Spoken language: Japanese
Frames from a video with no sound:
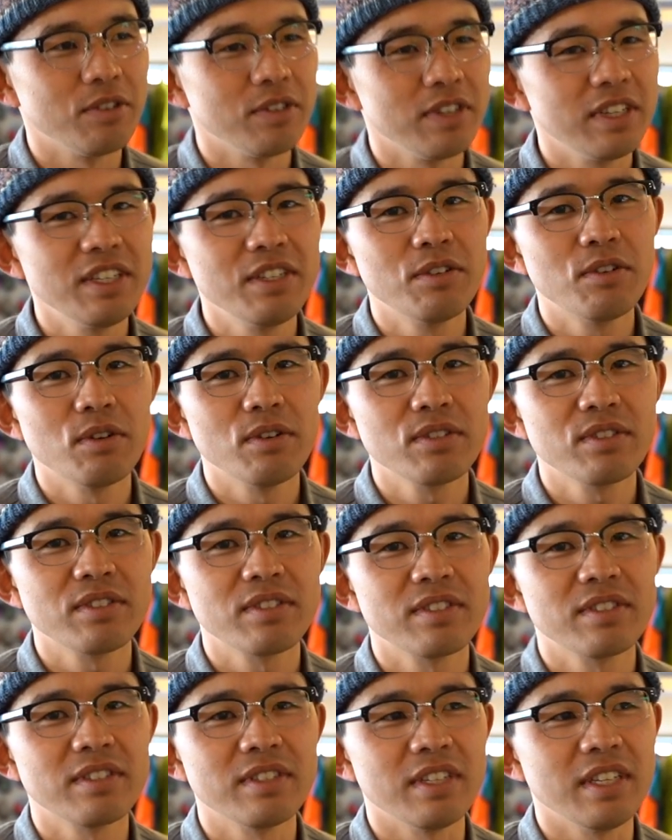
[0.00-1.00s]
輪行
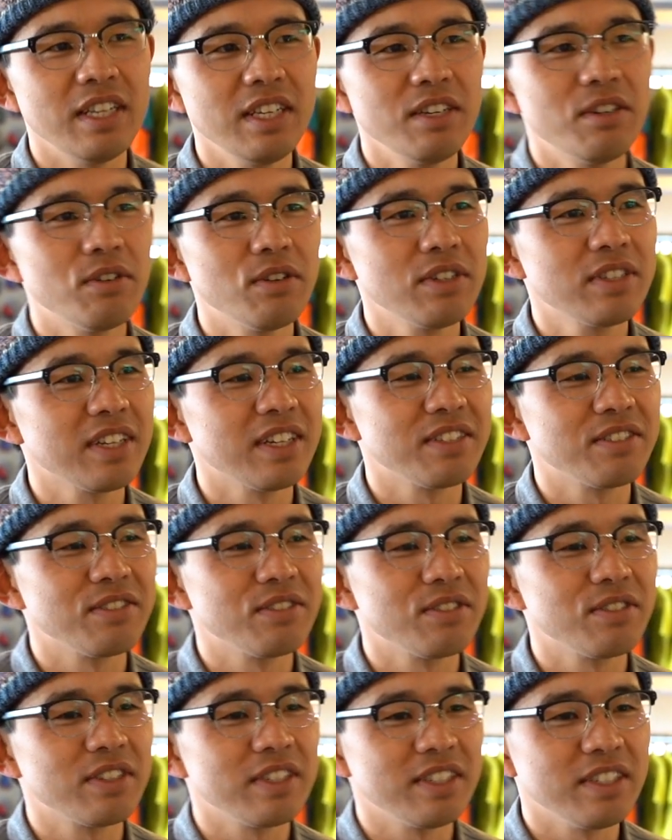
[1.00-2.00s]
したりす
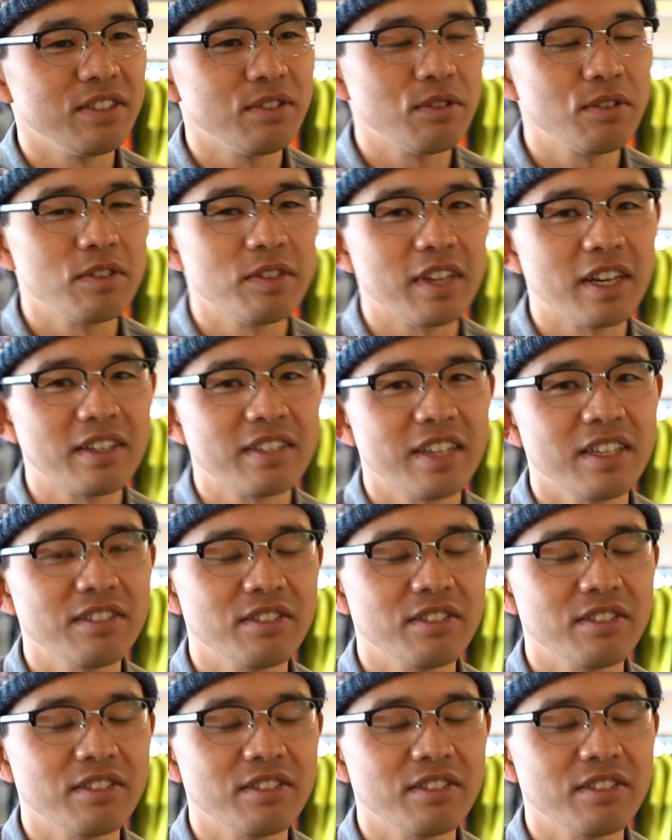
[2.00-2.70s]
る時に泥がたくさ